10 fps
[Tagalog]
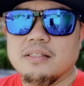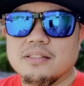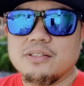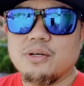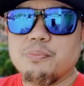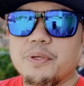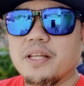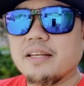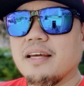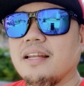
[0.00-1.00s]
so,
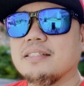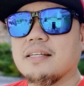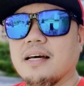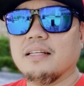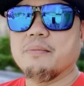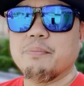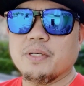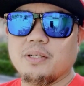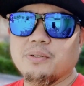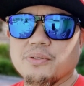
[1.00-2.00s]
pinarealize sa akin ng
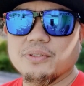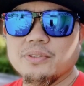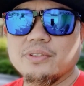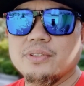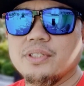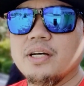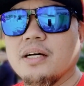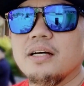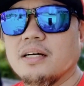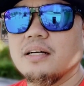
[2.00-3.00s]
Panginoon na
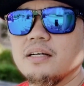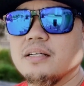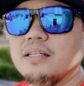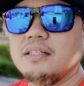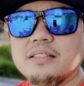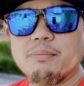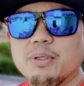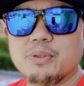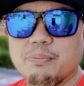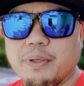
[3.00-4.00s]
it is
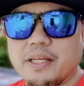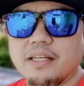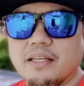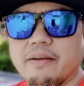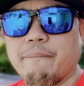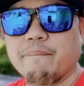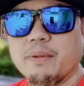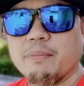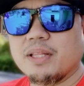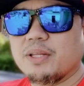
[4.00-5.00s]
about complaining.
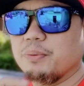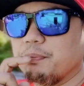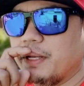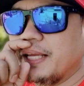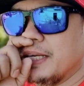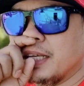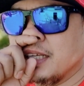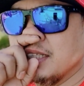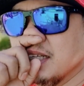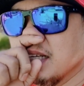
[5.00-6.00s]
But
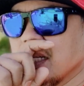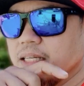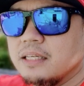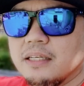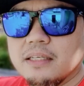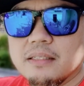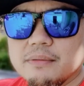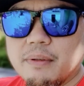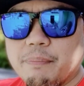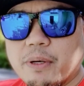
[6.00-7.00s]
complaining,
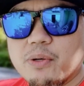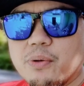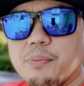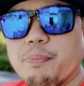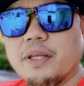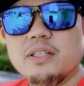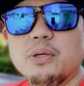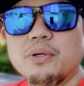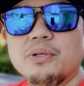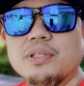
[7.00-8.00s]
ang pagko-complain
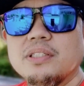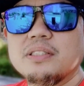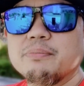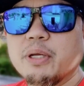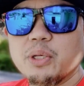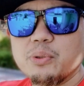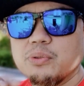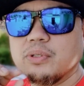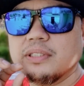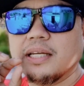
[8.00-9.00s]
ko is
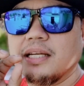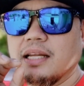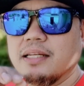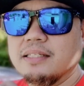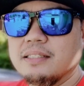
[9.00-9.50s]
mayroong dahilan.